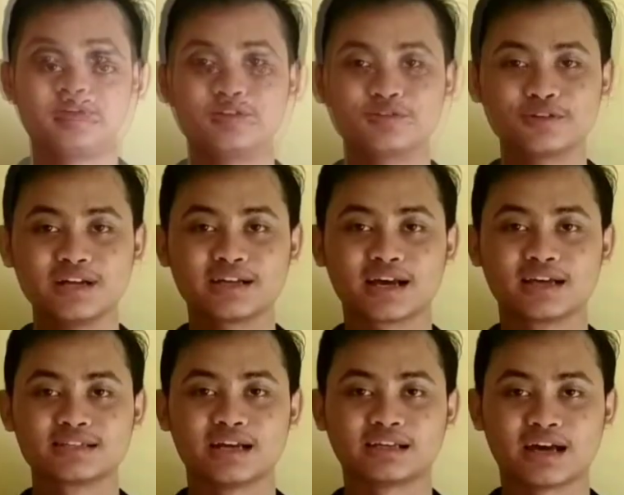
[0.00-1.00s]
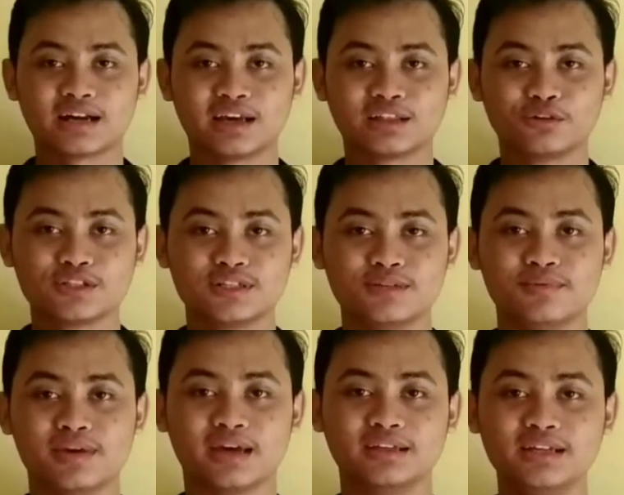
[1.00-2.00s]
Penyusunan gagasan karya tulis
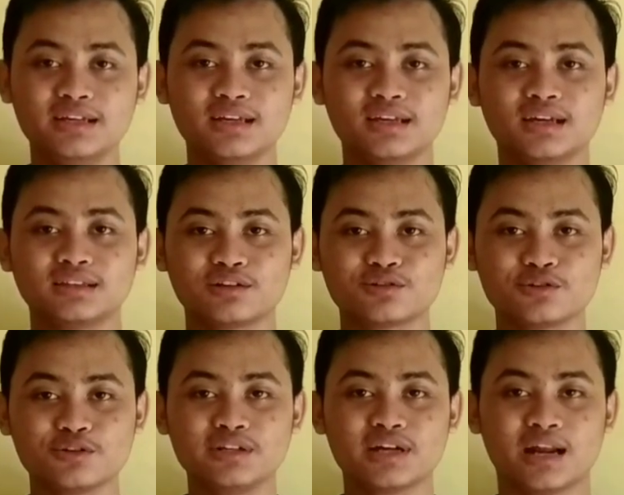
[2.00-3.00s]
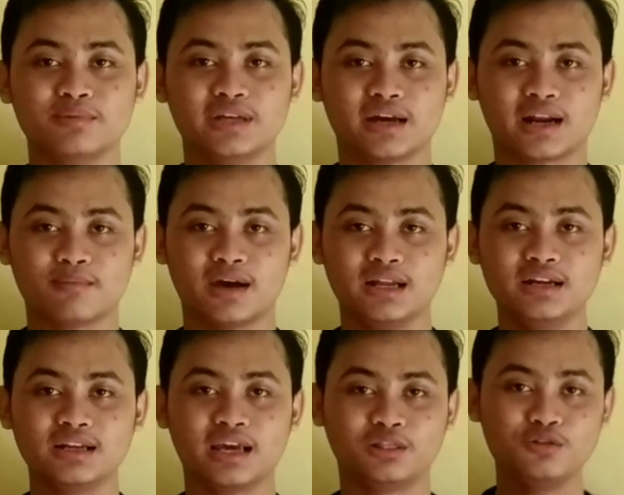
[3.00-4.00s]
ilmiah ini tersusun dalam diagram
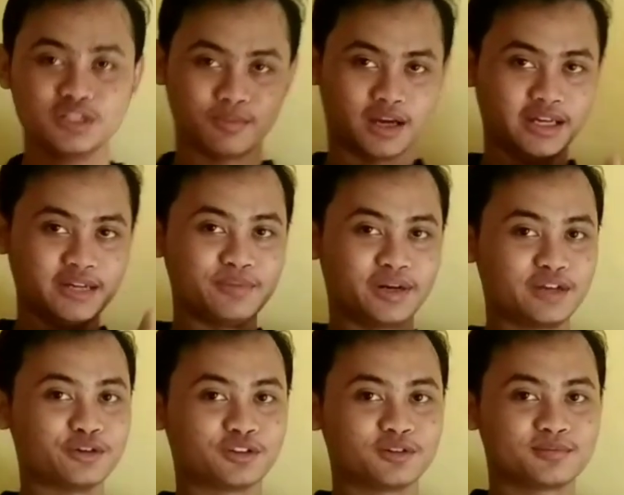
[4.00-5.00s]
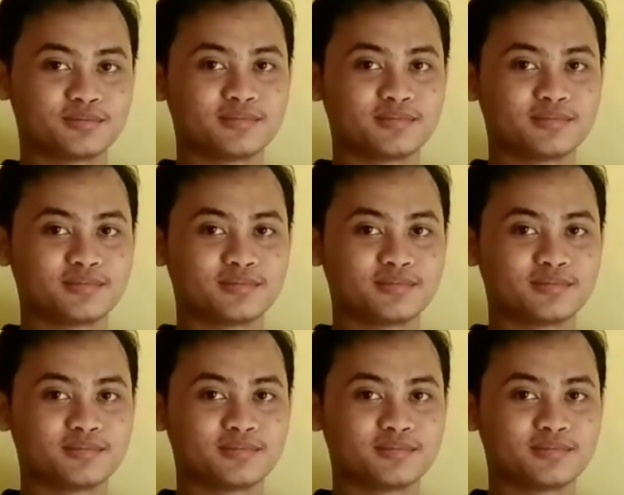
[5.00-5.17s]
alir yaitu sebagai berikut.